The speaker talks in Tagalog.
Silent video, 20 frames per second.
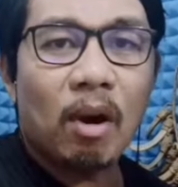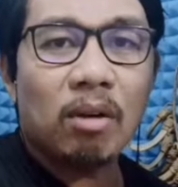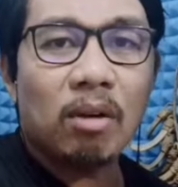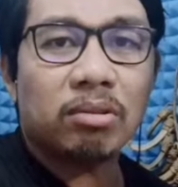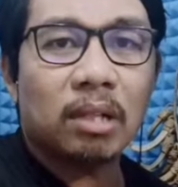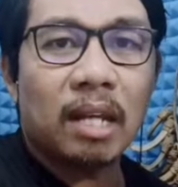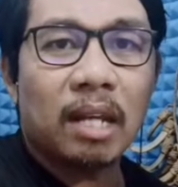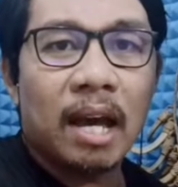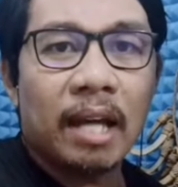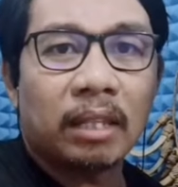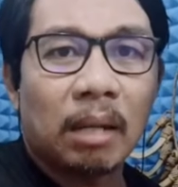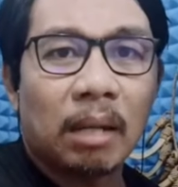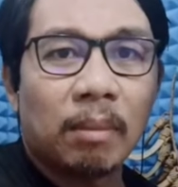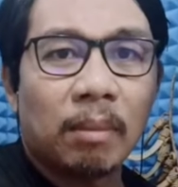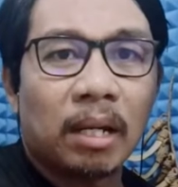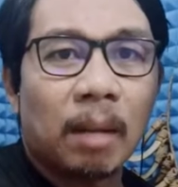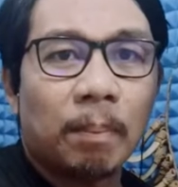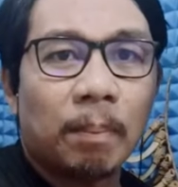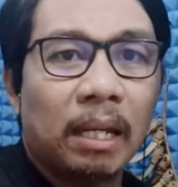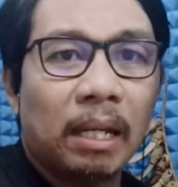sa lahat ng
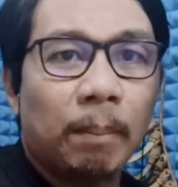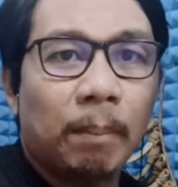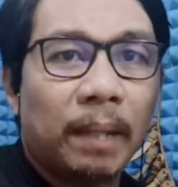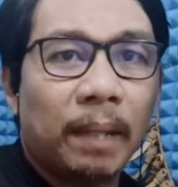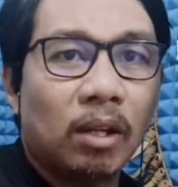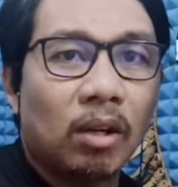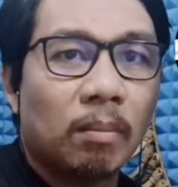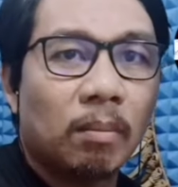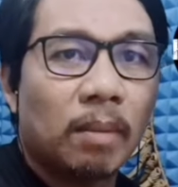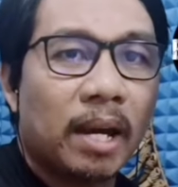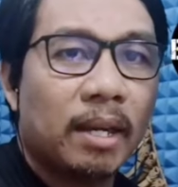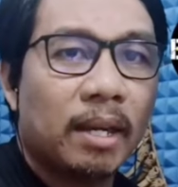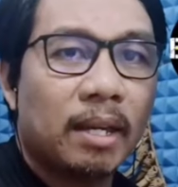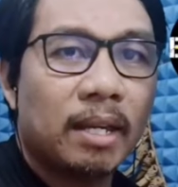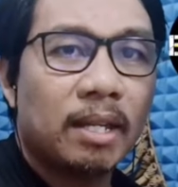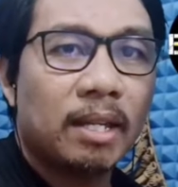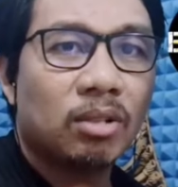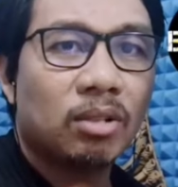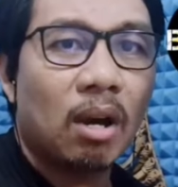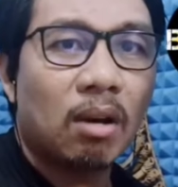mga Pilipinong
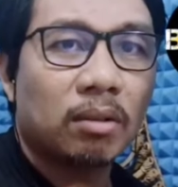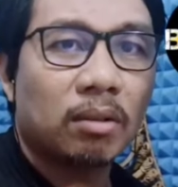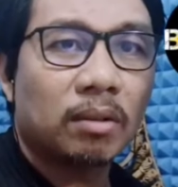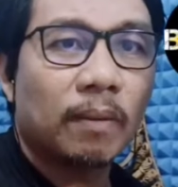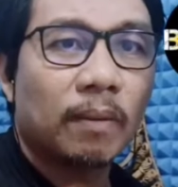maiisog.